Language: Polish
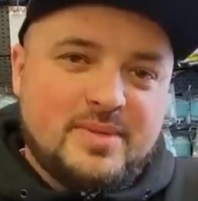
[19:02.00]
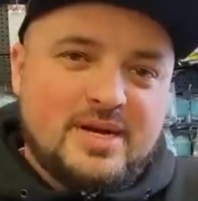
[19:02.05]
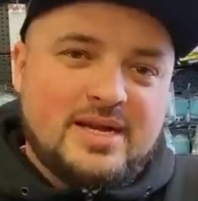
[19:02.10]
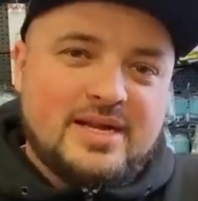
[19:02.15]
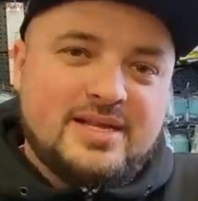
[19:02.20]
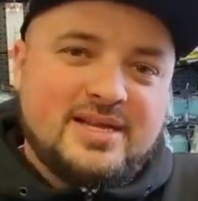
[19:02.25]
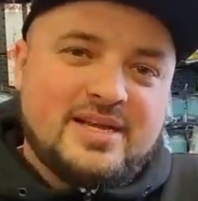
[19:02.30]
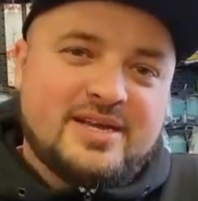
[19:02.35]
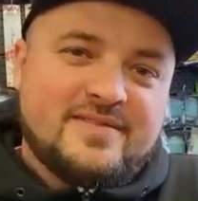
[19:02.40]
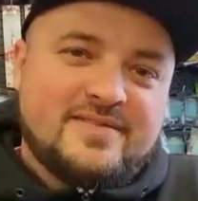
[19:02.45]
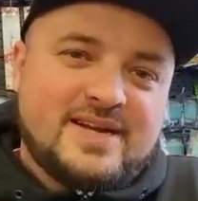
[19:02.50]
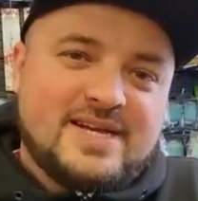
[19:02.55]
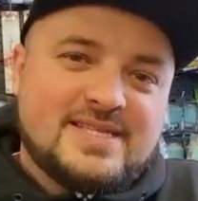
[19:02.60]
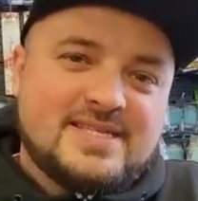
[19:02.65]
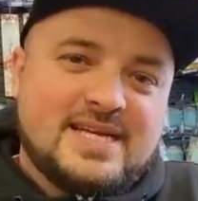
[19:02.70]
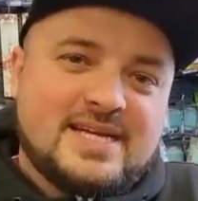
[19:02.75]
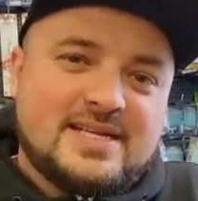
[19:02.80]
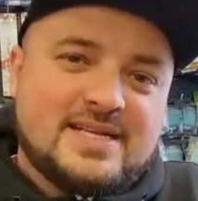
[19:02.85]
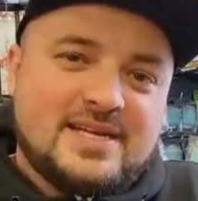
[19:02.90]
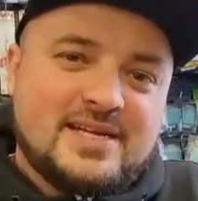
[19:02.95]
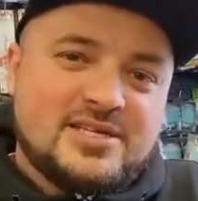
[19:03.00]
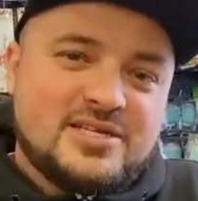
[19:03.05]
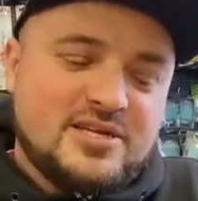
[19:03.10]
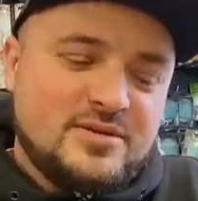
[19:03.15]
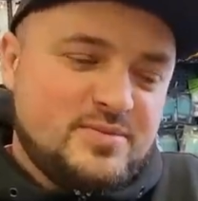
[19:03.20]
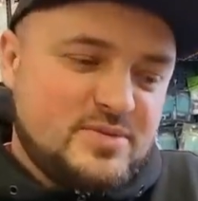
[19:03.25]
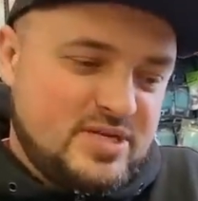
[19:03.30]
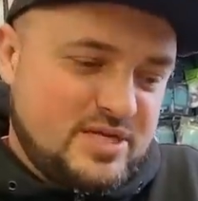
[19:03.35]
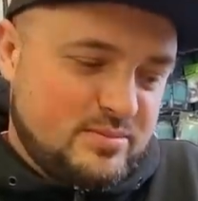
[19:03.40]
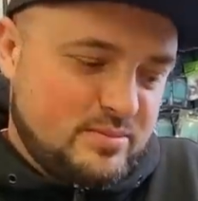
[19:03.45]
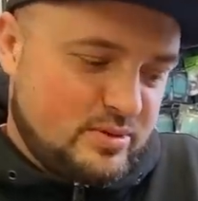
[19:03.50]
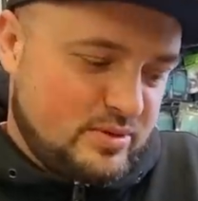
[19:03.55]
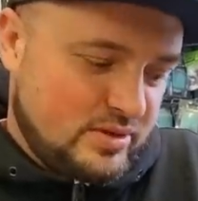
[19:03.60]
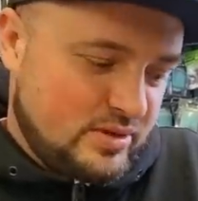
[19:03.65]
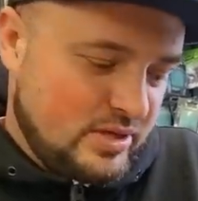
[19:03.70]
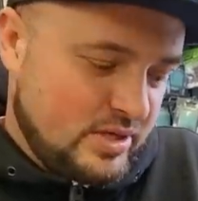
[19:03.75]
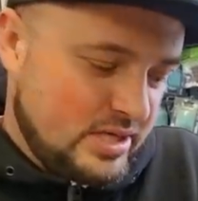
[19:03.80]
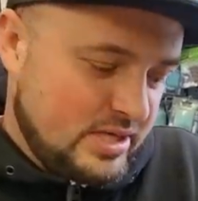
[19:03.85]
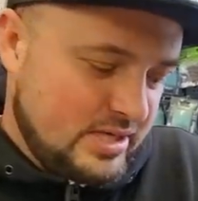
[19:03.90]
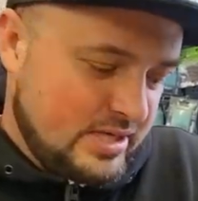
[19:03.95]
ale niech wraca jak najszybciej,
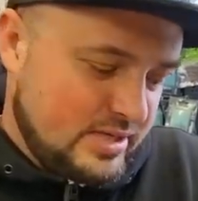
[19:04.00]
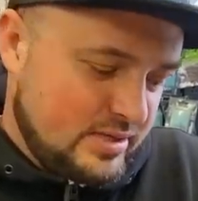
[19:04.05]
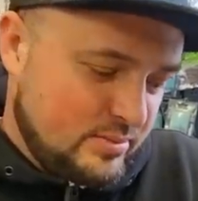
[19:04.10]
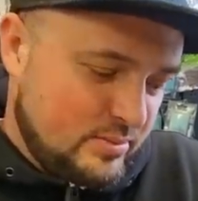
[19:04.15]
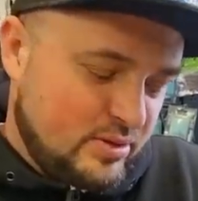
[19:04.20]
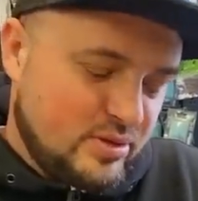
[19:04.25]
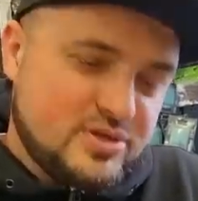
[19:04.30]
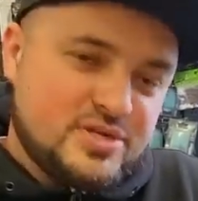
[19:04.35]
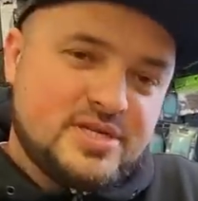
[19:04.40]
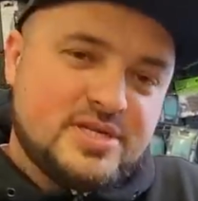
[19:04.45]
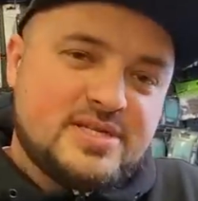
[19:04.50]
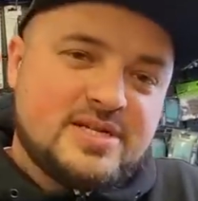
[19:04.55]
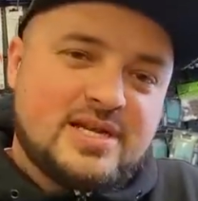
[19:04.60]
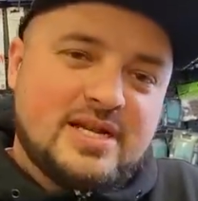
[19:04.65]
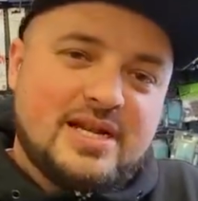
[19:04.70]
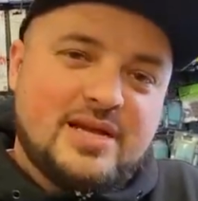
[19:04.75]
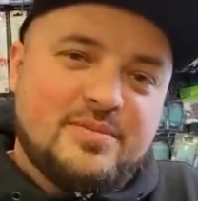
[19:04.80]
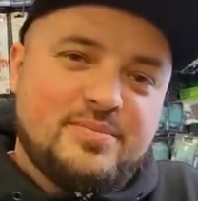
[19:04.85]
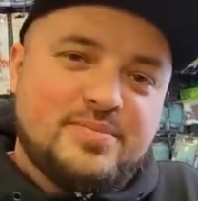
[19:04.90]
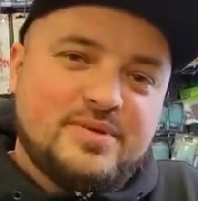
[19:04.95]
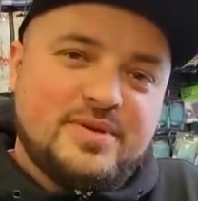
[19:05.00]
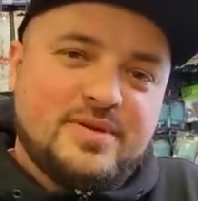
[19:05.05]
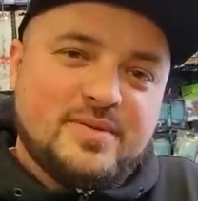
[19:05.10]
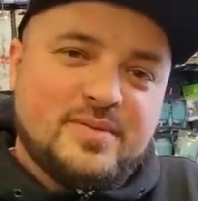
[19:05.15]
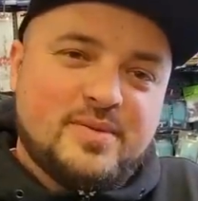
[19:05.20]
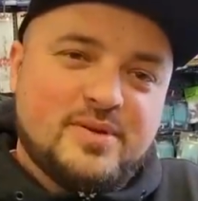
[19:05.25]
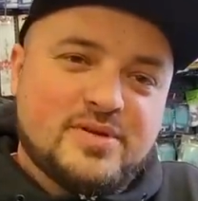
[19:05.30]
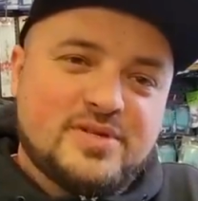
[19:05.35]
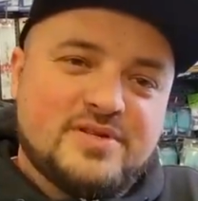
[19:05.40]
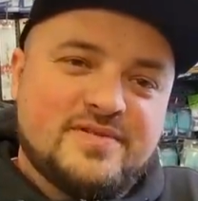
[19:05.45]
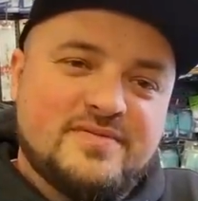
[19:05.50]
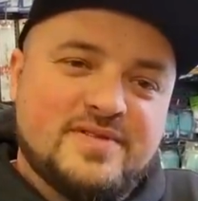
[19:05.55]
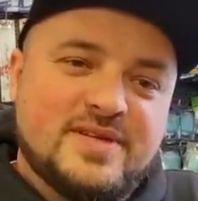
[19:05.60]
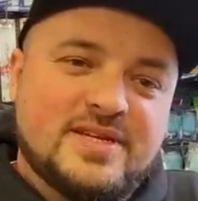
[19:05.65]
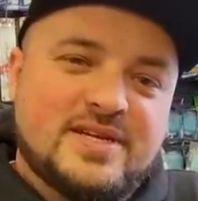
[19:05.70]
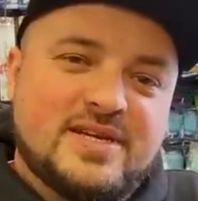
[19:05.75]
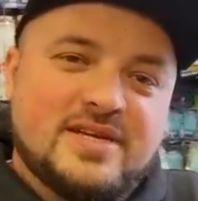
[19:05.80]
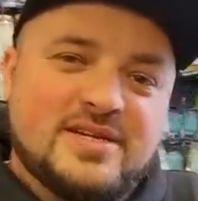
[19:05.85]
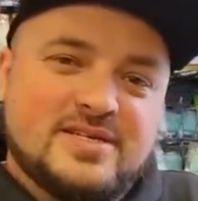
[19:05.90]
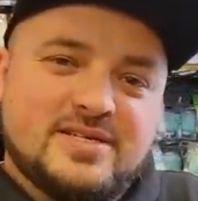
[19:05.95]
bo Boży sklep i Boży
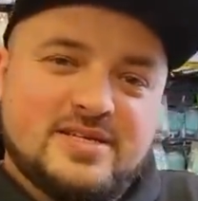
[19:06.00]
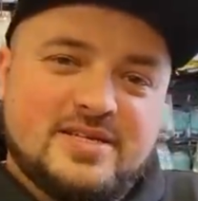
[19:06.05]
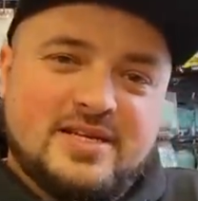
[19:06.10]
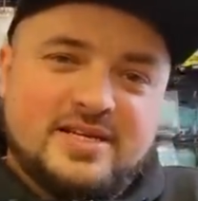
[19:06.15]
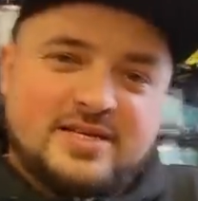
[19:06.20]
wędkarze na